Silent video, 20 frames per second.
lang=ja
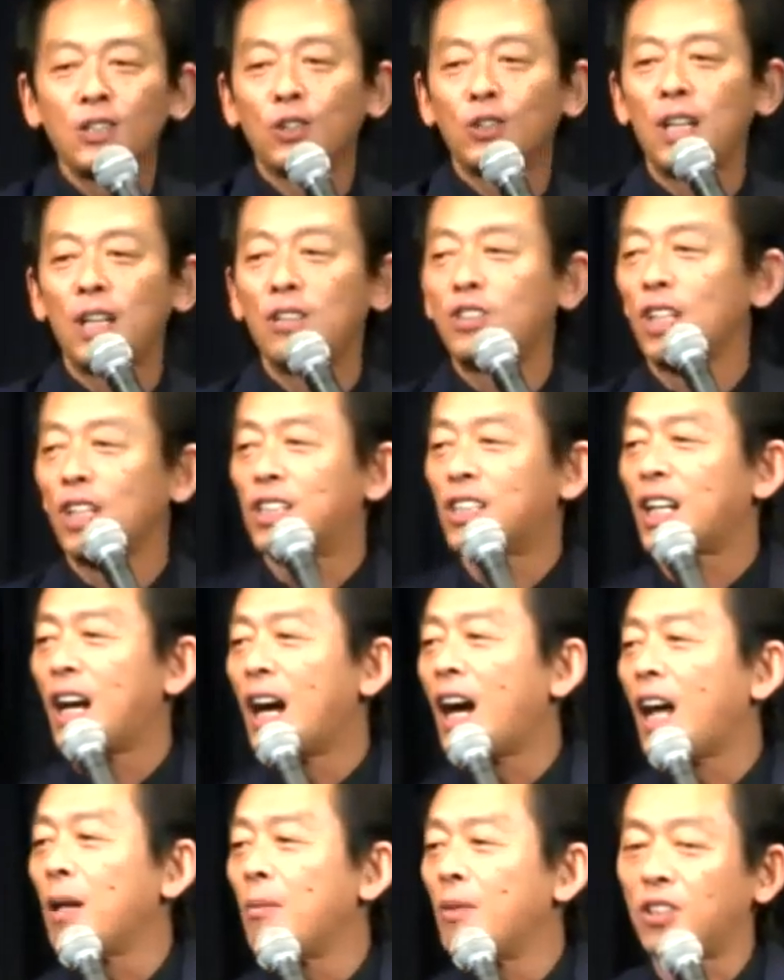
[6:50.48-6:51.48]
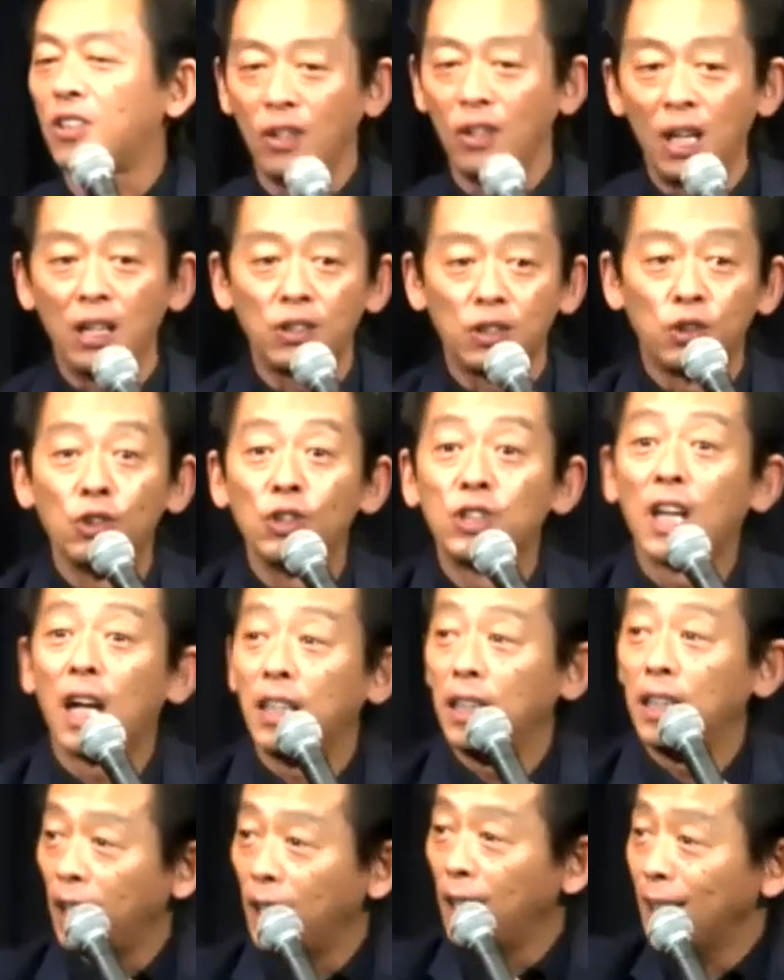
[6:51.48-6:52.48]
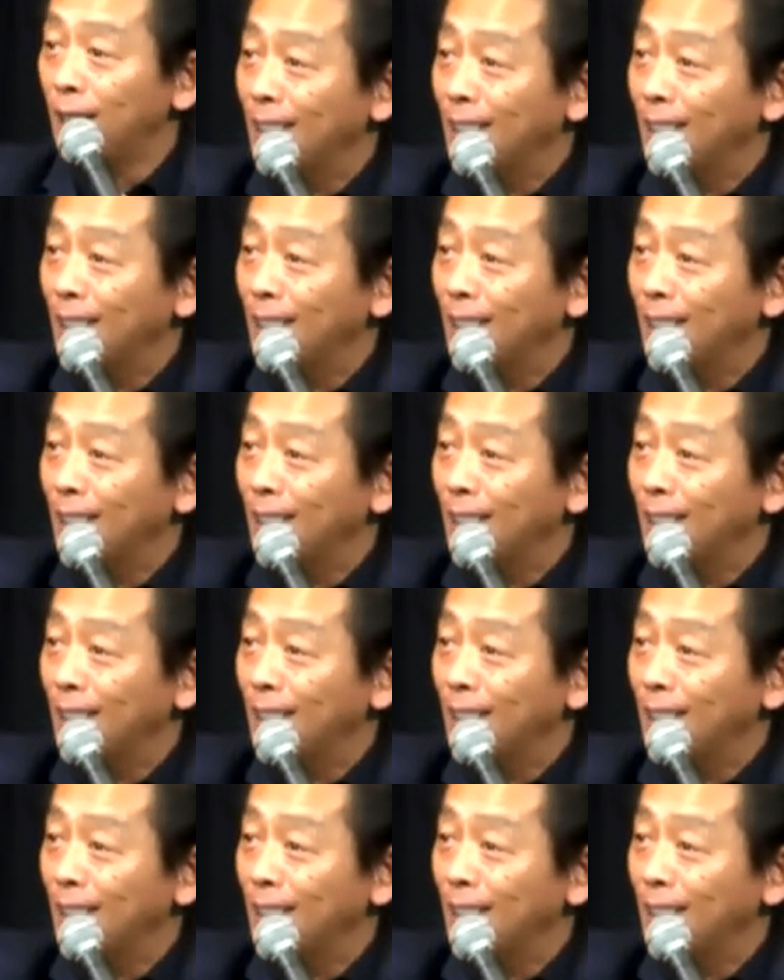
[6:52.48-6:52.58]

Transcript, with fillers: 女性の人は時間がかかりますよね。駐車に。